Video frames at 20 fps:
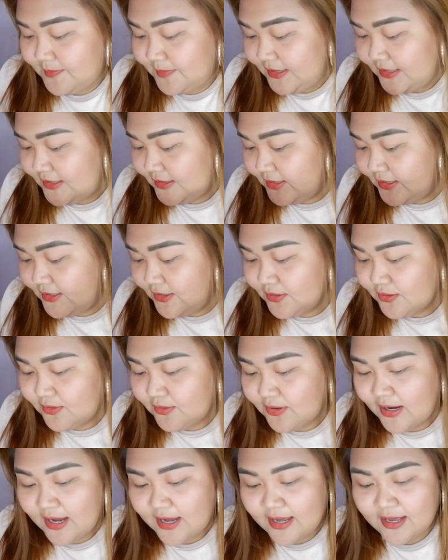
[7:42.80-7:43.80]
Gamitin
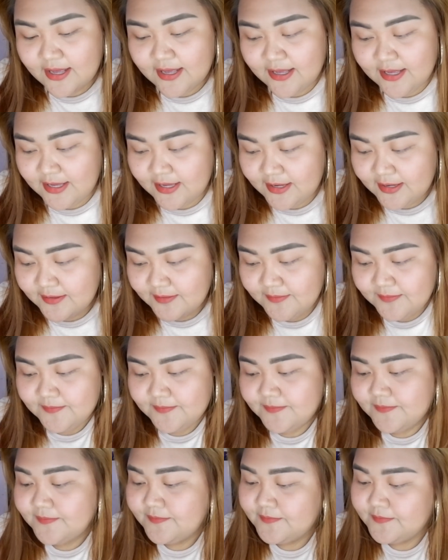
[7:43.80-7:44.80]
ko ay
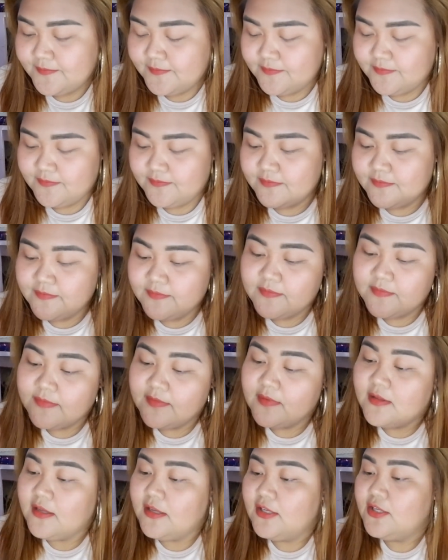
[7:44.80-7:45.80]

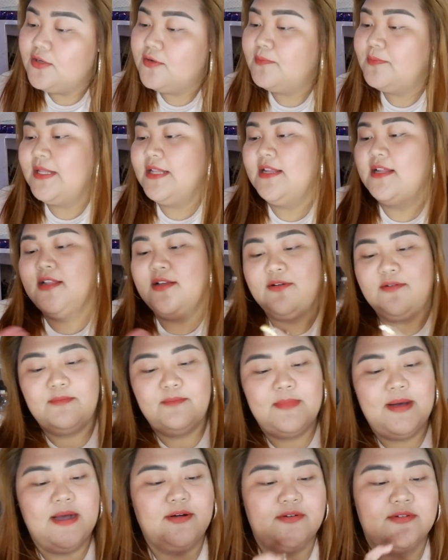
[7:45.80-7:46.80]
yung binili kong
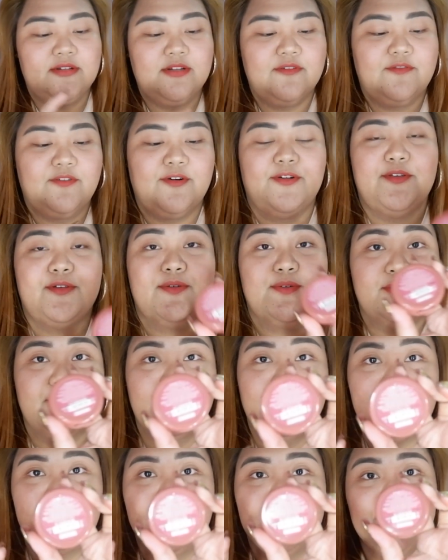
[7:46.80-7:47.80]
bago na for you
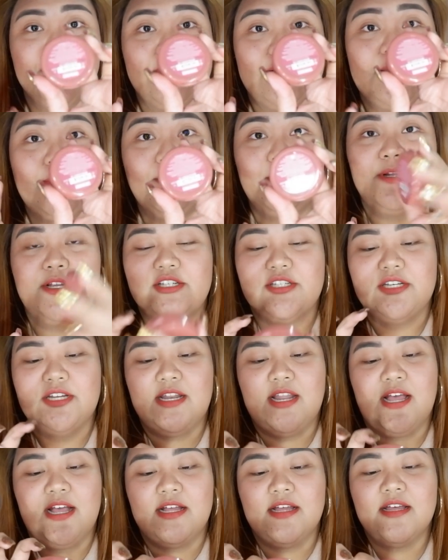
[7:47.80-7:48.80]
to, yung cream blush
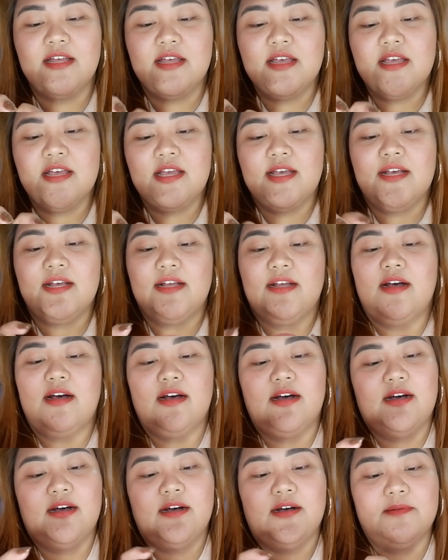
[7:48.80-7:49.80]
nila,
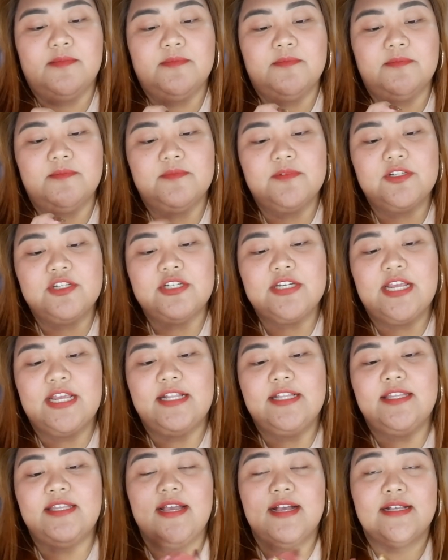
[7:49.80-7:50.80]
um,
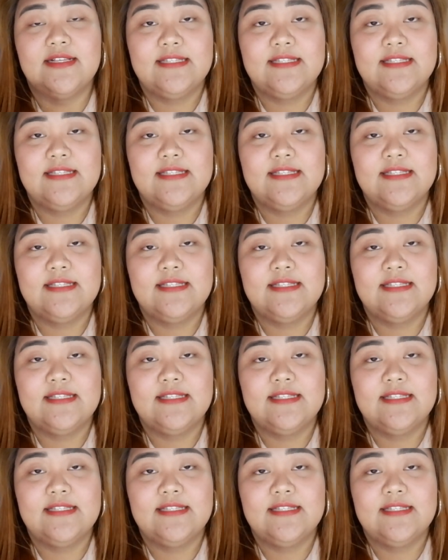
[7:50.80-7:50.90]
shade niya